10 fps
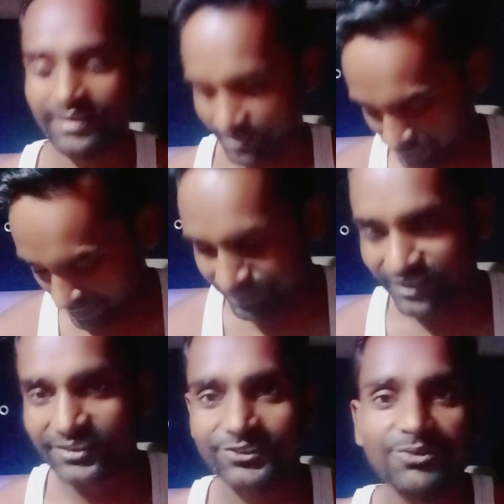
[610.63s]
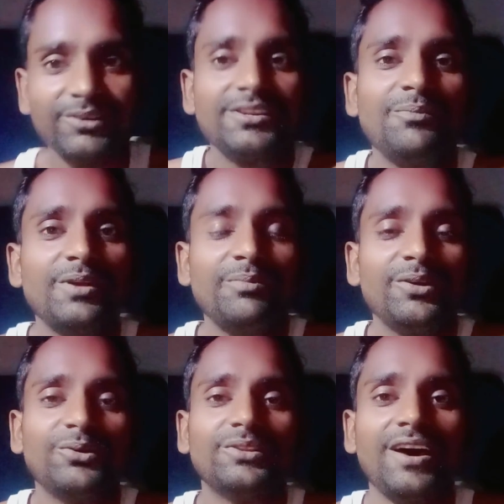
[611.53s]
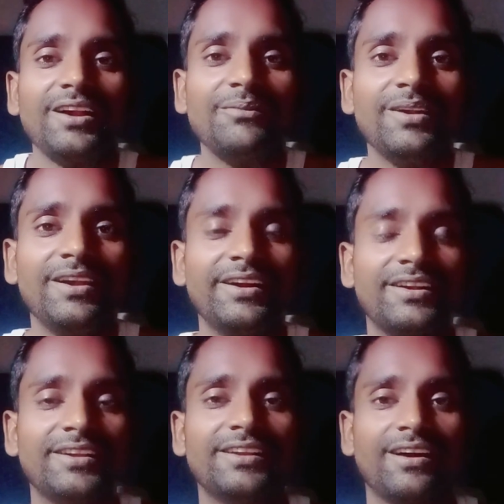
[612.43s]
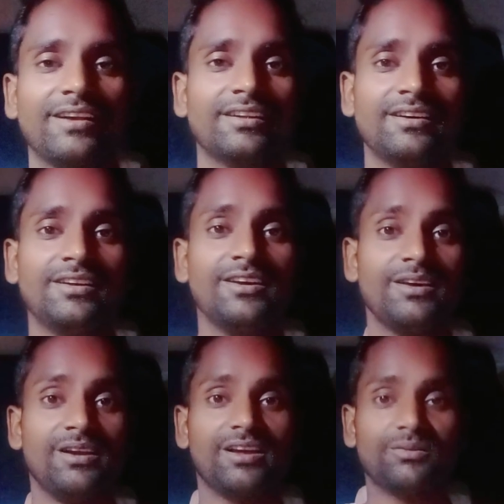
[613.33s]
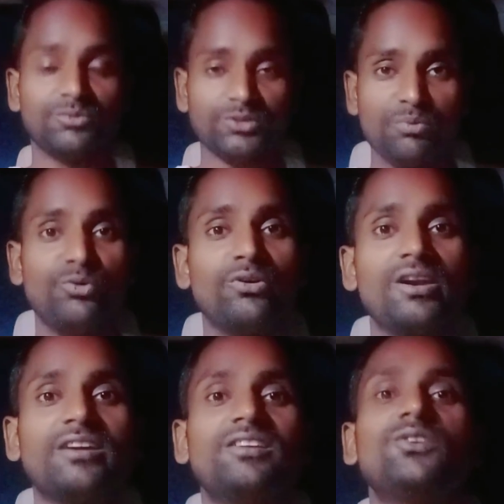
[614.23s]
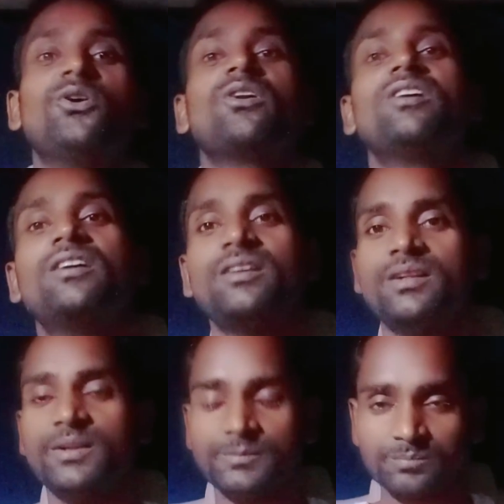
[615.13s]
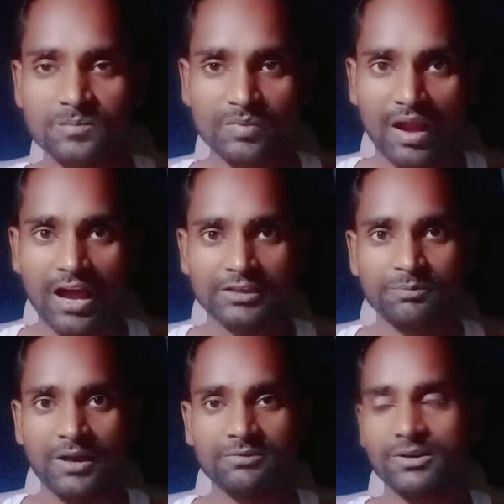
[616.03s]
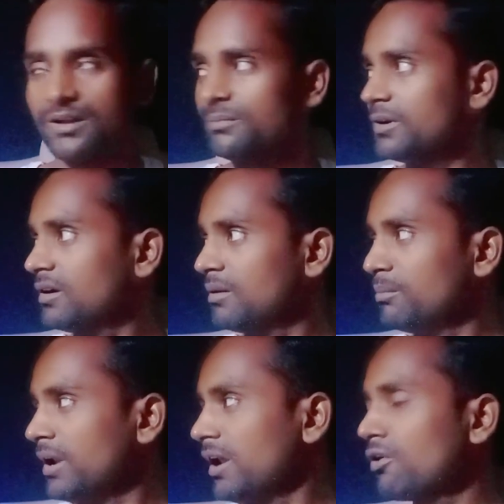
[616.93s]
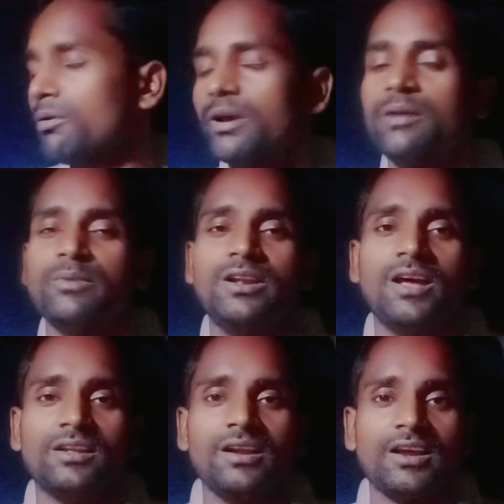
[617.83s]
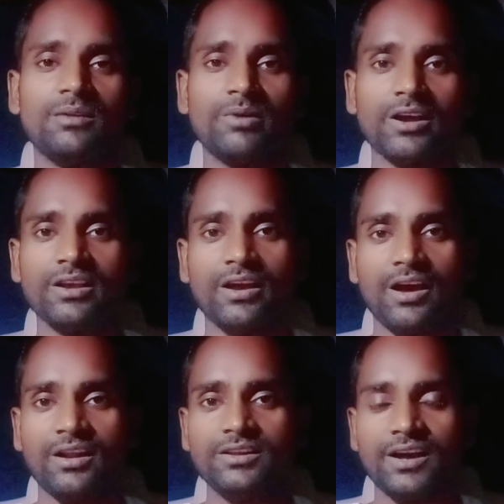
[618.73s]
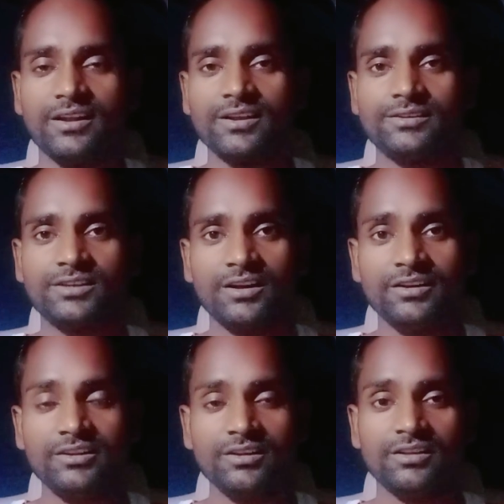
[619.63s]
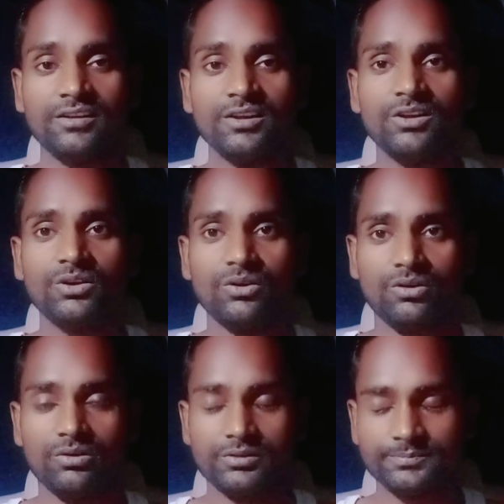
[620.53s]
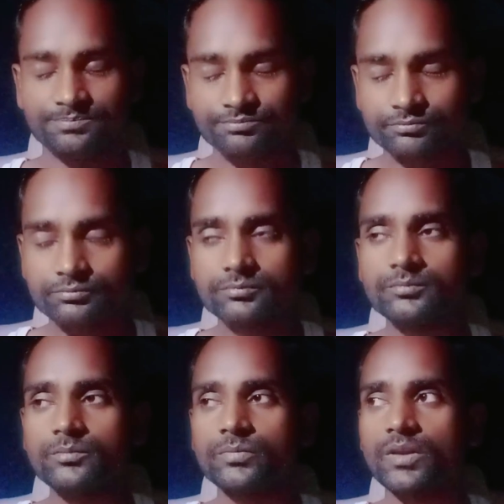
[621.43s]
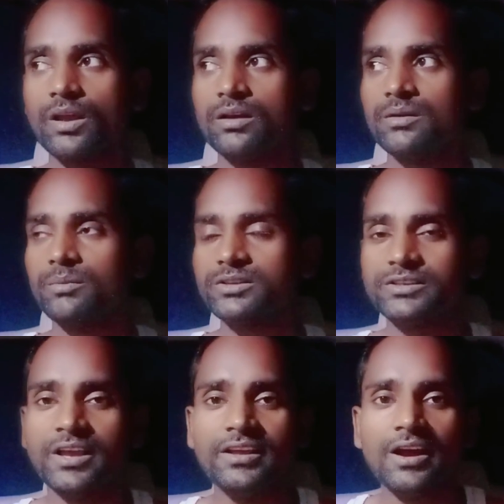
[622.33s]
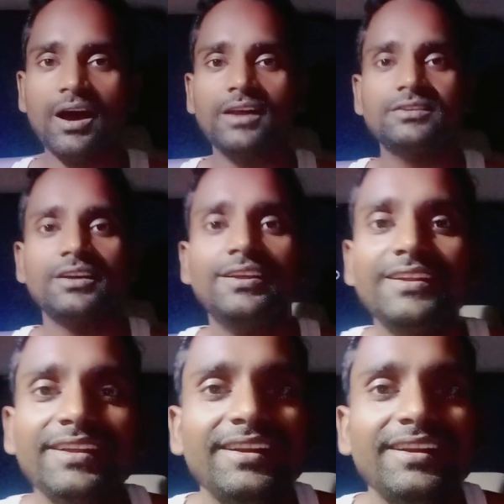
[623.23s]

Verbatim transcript: अभी आप देख सकते हो बस कपड़े वपड़े उतार के मैं लेट नहीं जा रहा था लेकिन मुझे भूख लगी थी और आसपास मतलब मिलने को खैर मिल जाता लेकिन मैं कहीं गया नहीं जाने की इच्छा नहीं थी और बस यही रहा आज का दिन